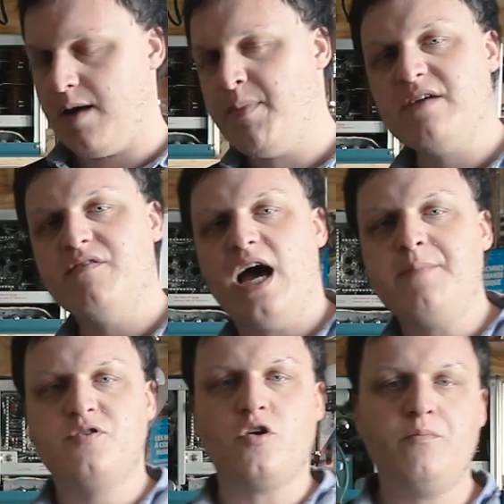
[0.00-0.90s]
La bague va
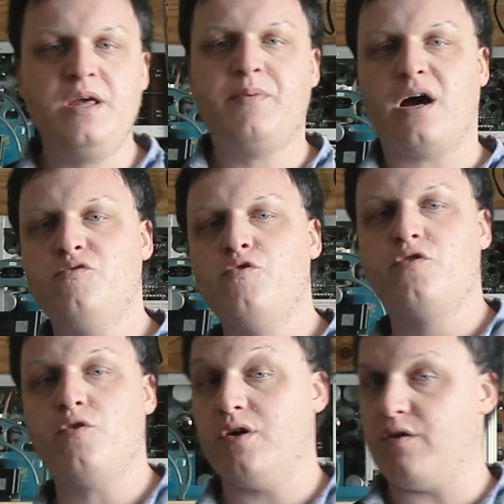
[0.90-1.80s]
absorber par
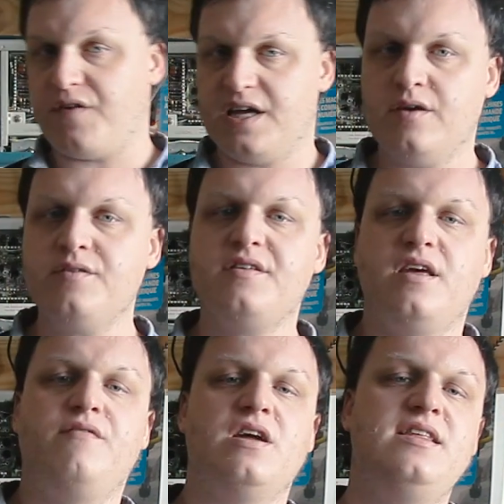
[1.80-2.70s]
induction les hautes fréquences
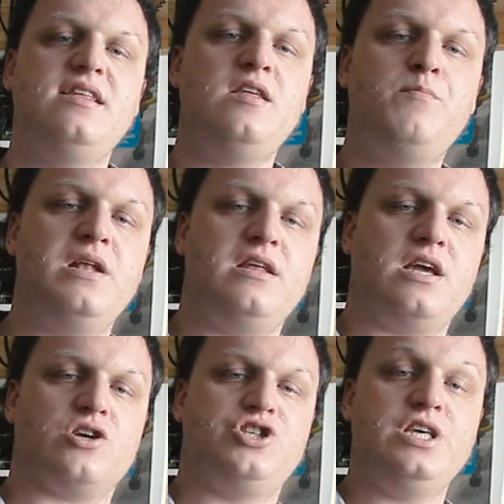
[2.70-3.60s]
et va dissiper
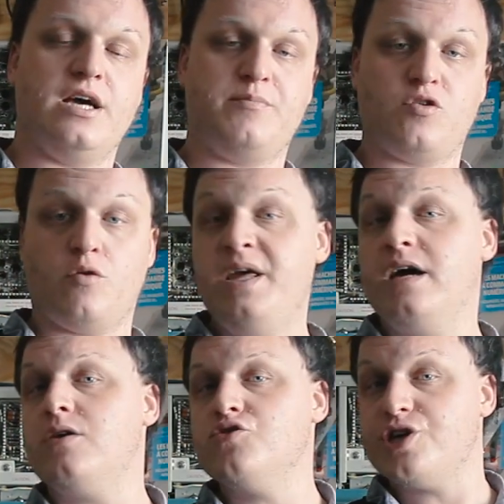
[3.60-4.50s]
l'énergie
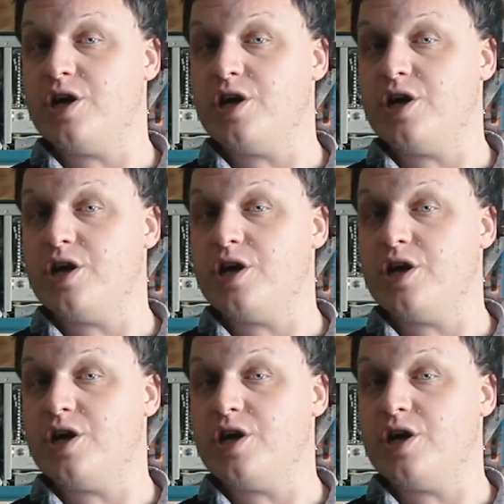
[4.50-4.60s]
absorbée en